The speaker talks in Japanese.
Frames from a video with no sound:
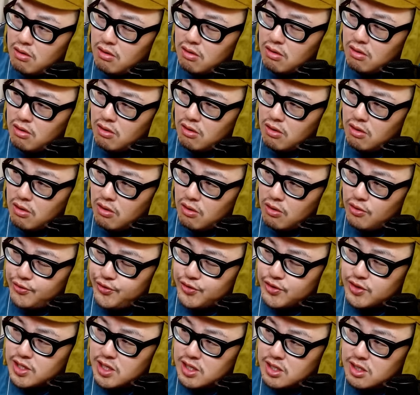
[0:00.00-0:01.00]
あのー、
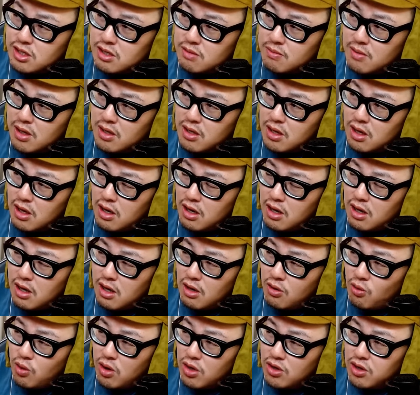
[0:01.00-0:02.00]
復帰するま
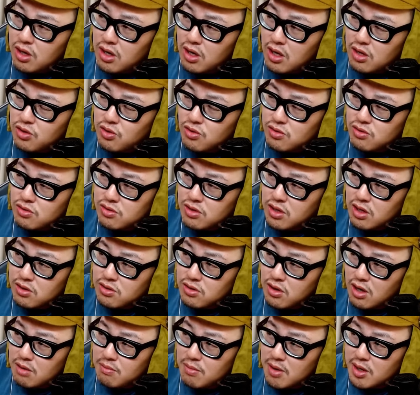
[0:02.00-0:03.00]
で、岡田監督って
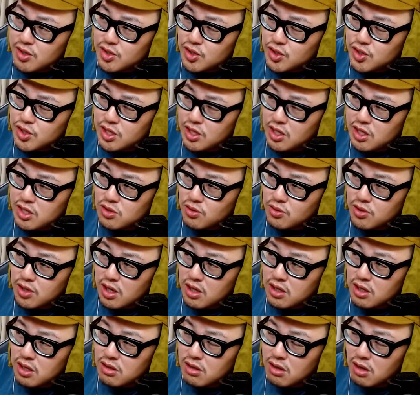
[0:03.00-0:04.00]
クライマックスシリーズの
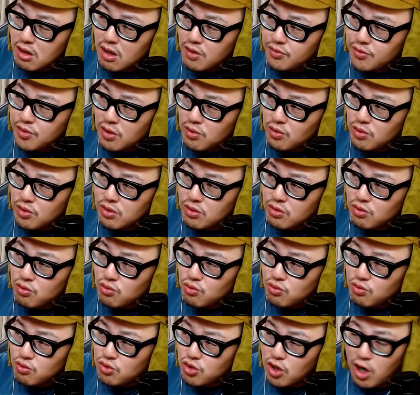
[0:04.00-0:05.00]
経験なかったの
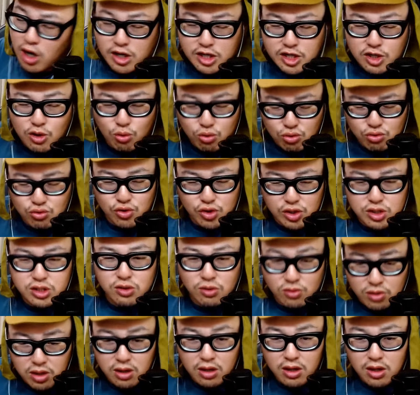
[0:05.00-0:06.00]
に、やりおるんで
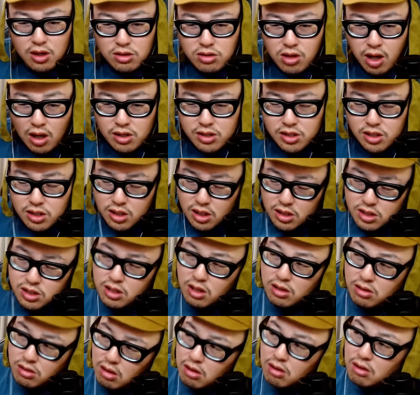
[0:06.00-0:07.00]
すよね。短期
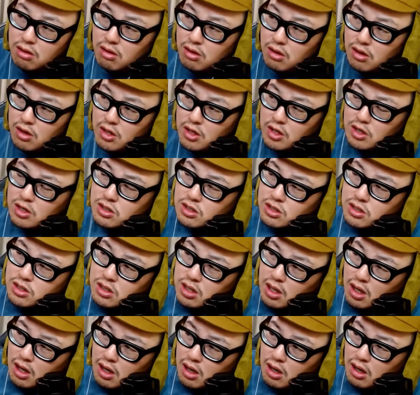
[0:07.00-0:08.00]
決戦ね。
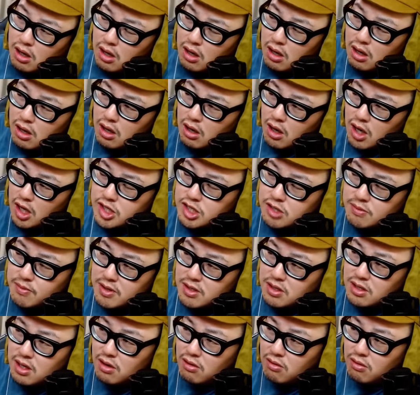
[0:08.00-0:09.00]
さあ、初
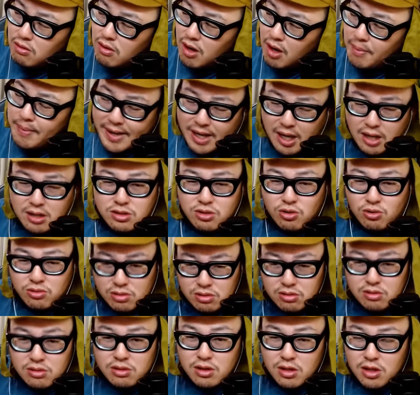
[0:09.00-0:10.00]
めての安倍監
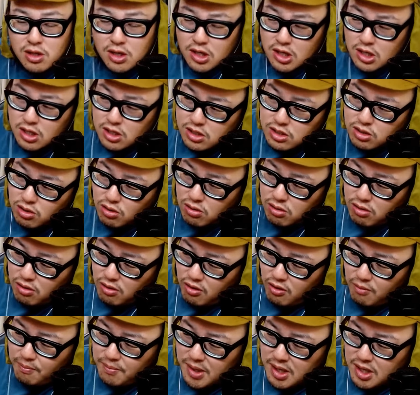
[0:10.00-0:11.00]
督。そ
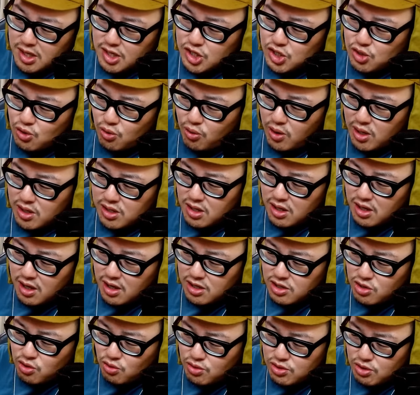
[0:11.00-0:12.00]
の、名将岡田
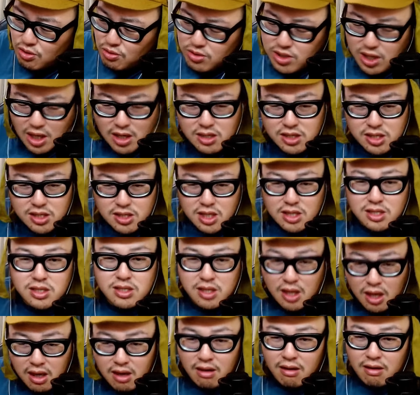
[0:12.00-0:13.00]
監督との短期
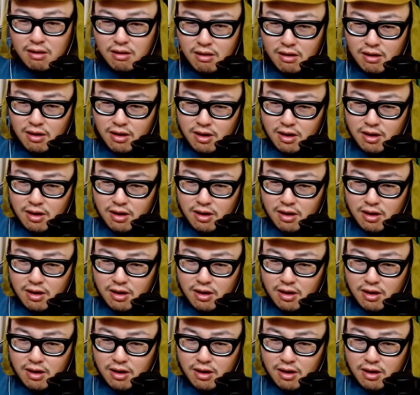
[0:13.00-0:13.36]
決戦。